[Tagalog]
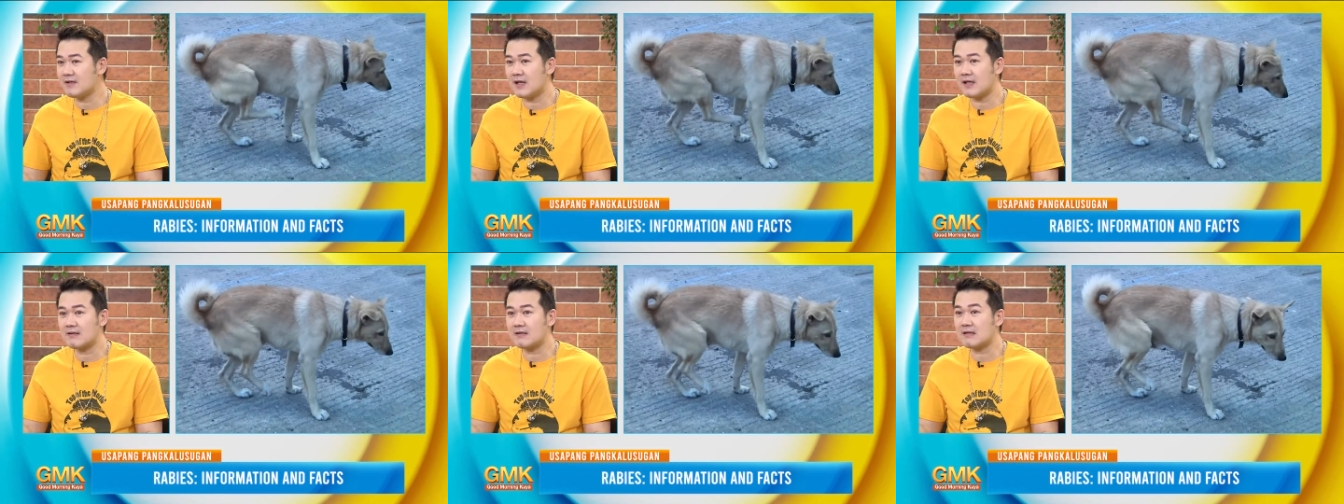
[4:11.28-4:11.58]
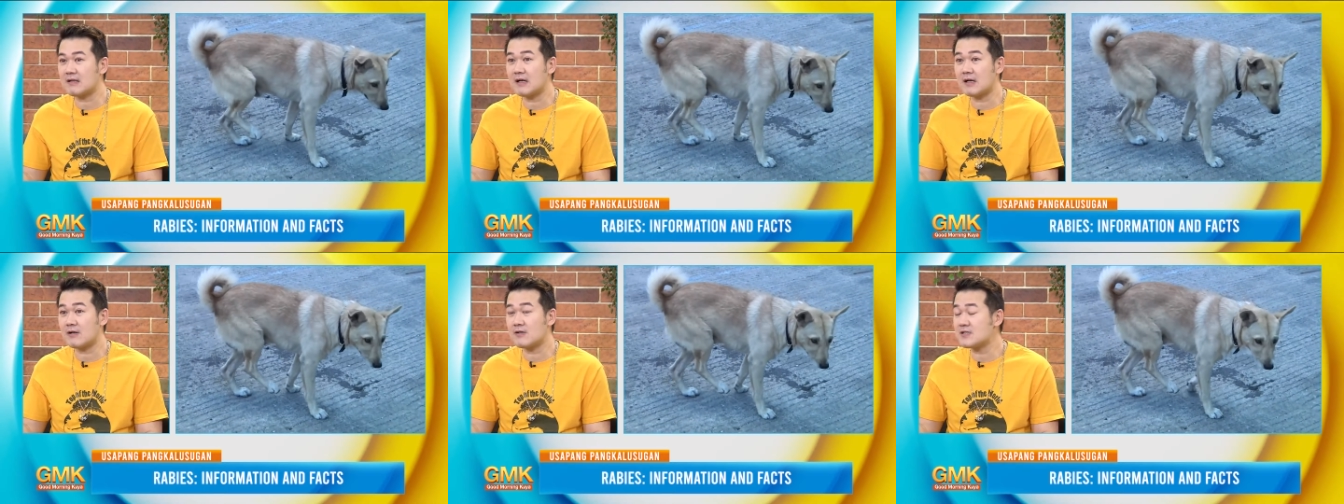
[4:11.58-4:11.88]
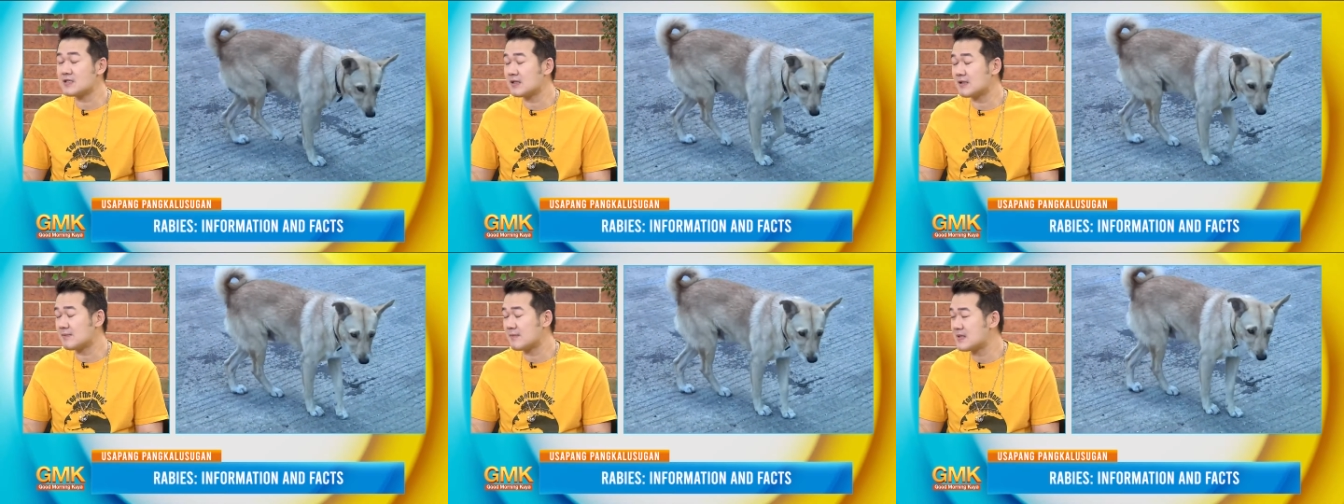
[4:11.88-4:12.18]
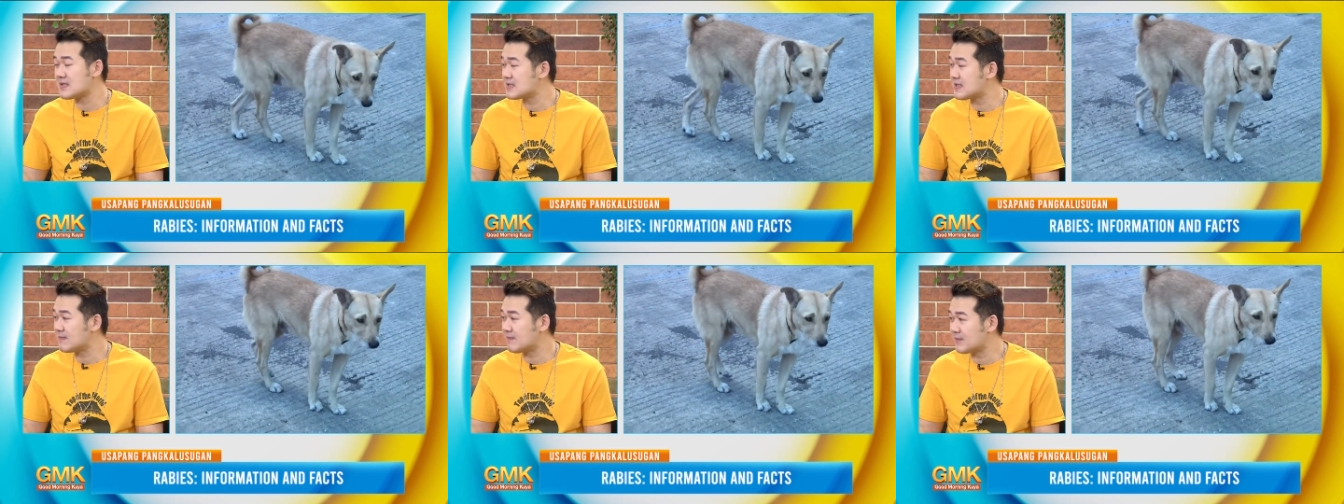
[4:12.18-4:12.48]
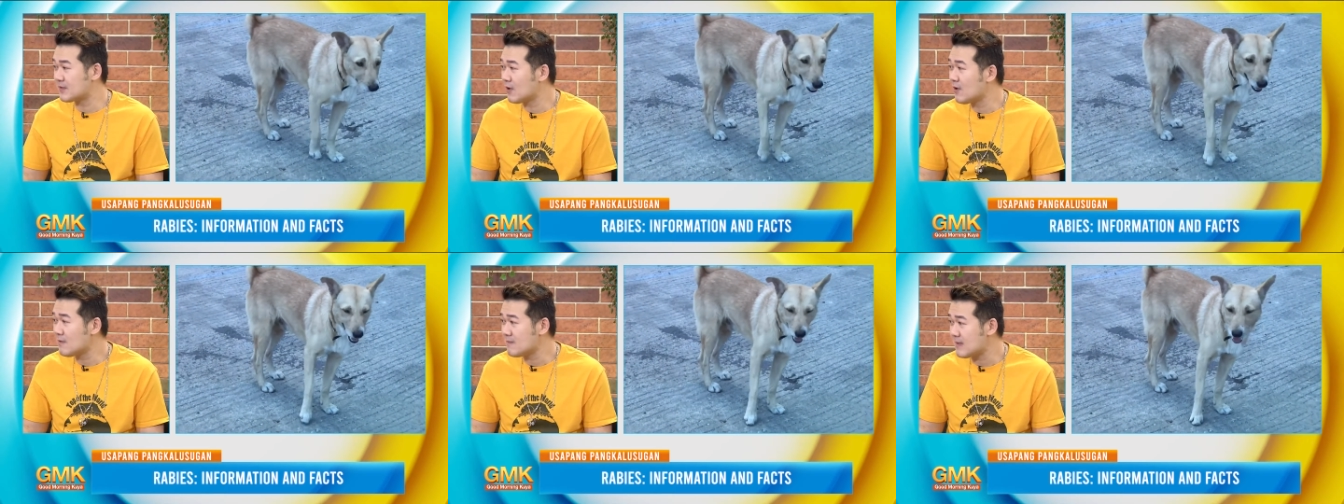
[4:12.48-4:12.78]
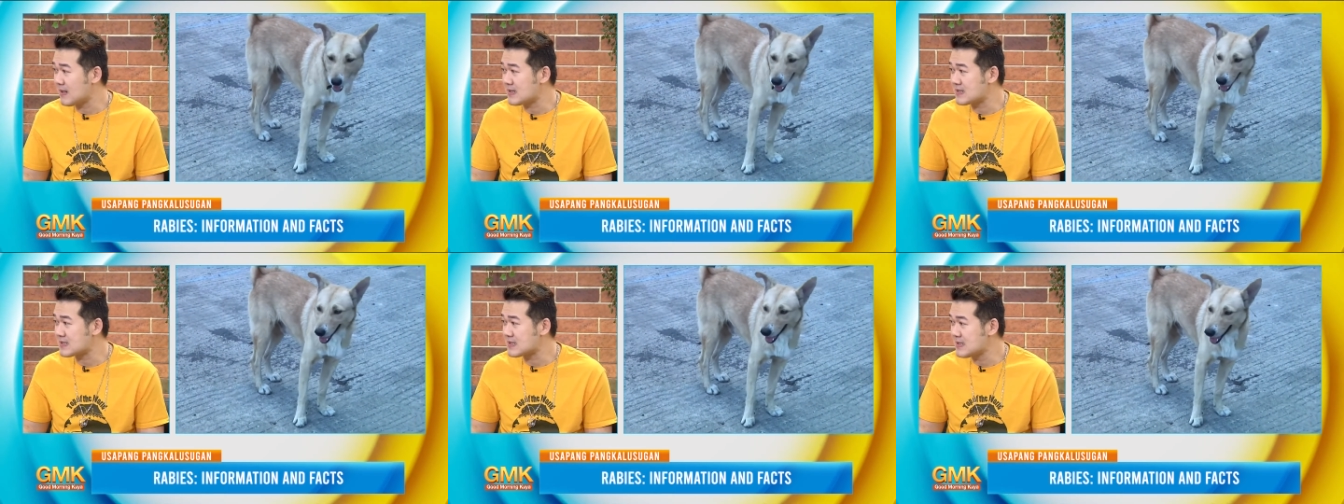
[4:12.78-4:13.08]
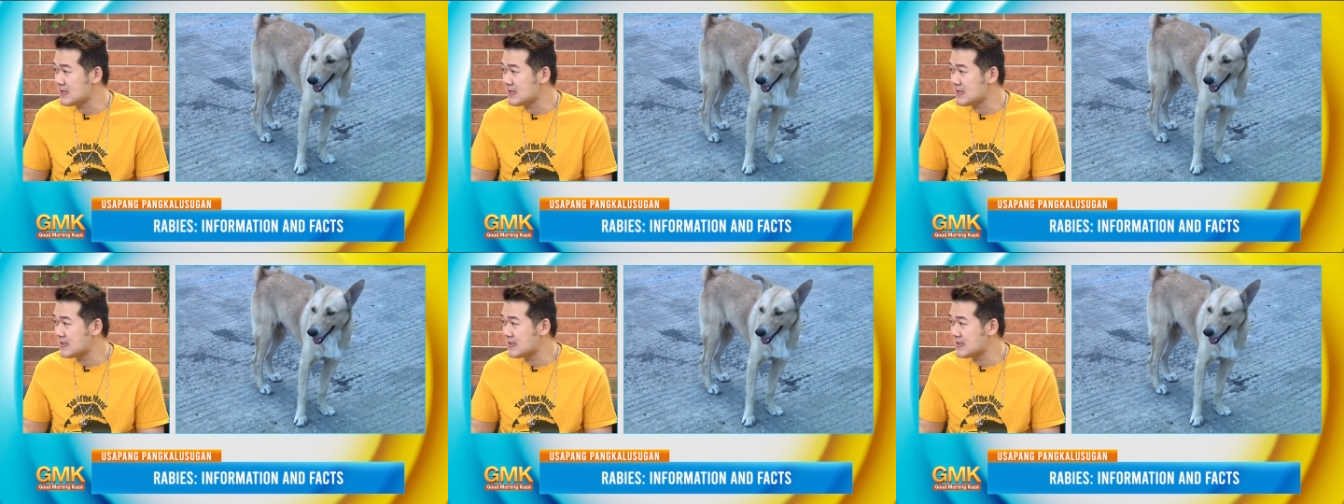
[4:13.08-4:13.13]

then nagkaroon siya ng mga simptomas.